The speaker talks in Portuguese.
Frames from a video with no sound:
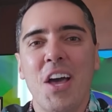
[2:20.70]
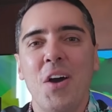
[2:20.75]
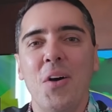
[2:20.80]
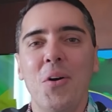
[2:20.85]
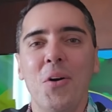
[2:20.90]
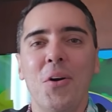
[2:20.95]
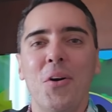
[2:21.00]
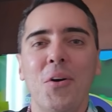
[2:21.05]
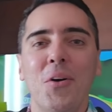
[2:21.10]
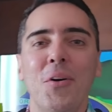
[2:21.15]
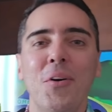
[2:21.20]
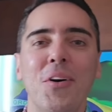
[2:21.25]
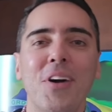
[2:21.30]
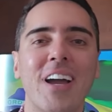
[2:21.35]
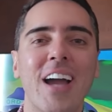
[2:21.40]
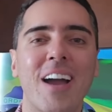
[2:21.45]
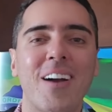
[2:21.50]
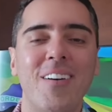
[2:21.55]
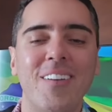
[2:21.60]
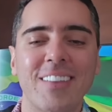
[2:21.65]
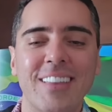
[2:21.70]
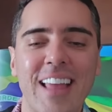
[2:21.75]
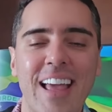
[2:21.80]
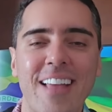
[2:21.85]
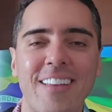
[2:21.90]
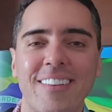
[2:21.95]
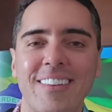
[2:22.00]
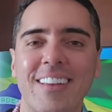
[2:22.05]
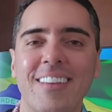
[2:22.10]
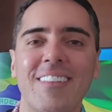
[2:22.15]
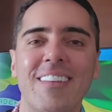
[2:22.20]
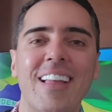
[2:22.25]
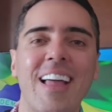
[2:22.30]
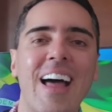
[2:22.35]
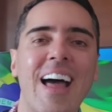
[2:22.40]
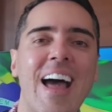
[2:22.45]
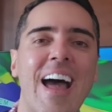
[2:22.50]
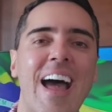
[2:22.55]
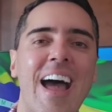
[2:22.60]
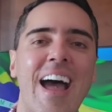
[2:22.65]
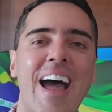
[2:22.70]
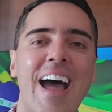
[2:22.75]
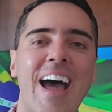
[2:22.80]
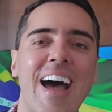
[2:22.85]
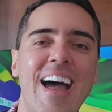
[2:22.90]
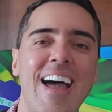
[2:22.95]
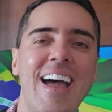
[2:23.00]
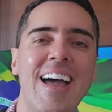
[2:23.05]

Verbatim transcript: o, o que acontece? A,